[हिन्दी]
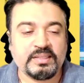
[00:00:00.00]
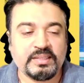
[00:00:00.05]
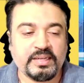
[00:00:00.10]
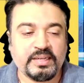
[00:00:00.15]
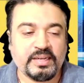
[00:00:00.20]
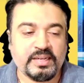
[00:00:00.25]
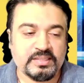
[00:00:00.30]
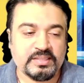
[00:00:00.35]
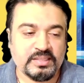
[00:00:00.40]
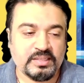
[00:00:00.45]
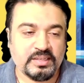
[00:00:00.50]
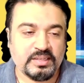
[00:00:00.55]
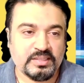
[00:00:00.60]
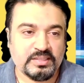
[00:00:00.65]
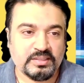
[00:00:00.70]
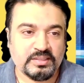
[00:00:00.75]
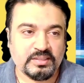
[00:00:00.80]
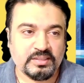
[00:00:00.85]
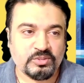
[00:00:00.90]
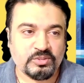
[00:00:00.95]
ये एक ऐसा
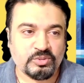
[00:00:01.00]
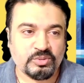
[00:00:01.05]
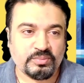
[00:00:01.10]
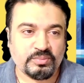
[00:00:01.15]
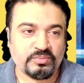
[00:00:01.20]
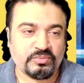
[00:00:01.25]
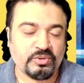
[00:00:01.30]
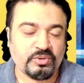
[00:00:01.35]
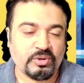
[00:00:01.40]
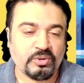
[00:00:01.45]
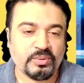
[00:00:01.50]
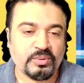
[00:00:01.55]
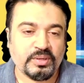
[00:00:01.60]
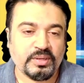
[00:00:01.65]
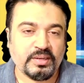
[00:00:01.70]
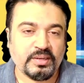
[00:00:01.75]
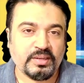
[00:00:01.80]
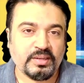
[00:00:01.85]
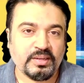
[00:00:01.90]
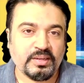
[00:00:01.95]
लेसन है जो हम फॉलो
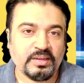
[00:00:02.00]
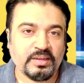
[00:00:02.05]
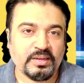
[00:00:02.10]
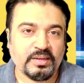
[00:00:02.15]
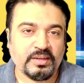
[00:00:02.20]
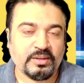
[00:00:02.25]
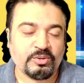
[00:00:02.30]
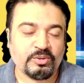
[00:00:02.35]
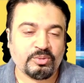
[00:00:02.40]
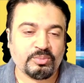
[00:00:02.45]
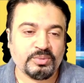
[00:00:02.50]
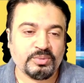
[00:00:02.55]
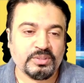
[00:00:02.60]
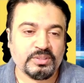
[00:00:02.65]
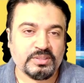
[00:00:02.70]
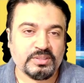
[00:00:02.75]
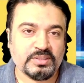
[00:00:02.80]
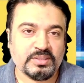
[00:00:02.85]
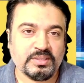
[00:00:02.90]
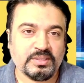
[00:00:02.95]
करेंगे एंड आई होप
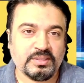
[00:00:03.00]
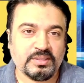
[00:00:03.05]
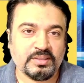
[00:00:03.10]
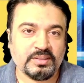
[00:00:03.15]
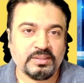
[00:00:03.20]
दिस